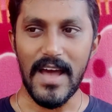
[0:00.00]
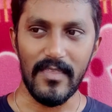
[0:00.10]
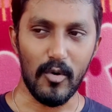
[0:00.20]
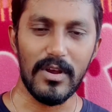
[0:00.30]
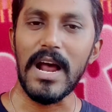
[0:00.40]

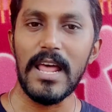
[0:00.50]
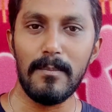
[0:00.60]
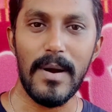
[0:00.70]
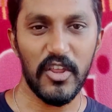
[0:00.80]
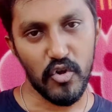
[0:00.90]
அந்த ஒரு கலர்
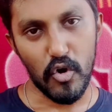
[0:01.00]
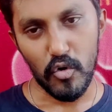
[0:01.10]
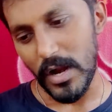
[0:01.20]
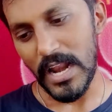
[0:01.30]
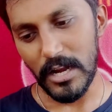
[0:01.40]
படத்தோட
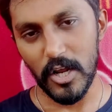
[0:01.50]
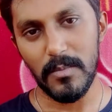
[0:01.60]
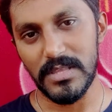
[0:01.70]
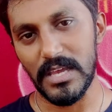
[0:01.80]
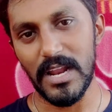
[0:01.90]
ஒரு கலர்
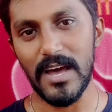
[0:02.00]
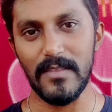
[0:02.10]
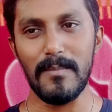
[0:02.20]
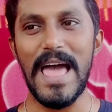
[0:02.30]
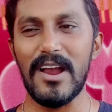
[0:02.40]
இருக்குது பார்த்தீங்களா
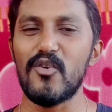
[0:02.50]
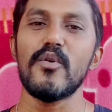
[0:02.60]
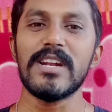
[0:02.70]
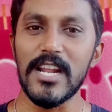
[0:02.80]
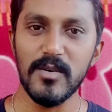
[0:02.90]
அந்த பிளாக் அண்ட்
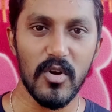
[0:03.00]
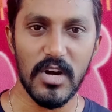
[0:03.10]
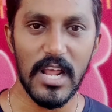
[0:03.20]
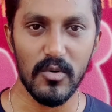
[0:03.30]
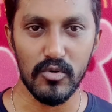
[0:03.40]
ஒயிட் கலந்த மாதிரி
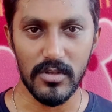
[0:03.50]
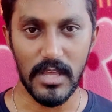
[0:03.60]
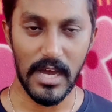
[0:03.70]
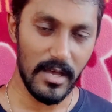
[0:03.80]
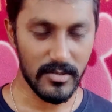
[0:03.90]
ஒரு கலர்
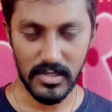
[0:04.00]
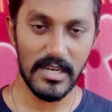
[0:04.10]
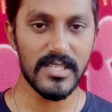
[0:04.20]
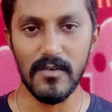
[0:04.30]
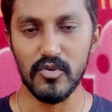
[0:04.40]
கொடுத்துருந்தாங்க
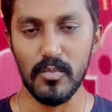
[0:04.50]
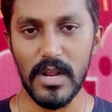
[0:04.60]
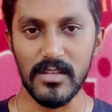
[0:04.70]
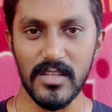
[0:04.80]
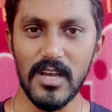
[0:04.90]
சீரியஸாக
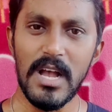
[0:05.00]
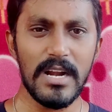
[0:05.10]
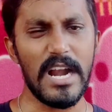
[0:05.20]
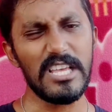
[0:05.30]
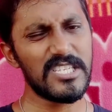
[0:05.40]
சூப்பராக இருந்தது
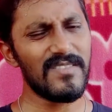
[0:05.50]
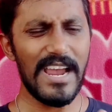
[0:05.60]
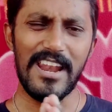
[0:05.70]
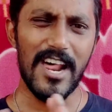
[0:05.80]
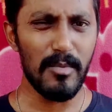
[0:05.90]

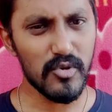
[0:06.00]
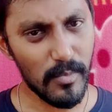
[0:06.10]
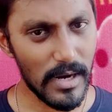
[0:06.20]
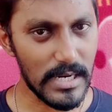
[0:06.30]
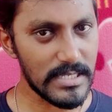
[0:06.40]
நடித்தவங்க எல்லாருமே
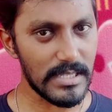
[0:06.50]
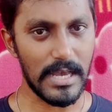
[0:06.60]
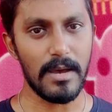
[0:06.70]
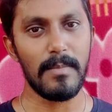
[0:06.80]
சூப்பராக நடிச்சிருந்தாங்க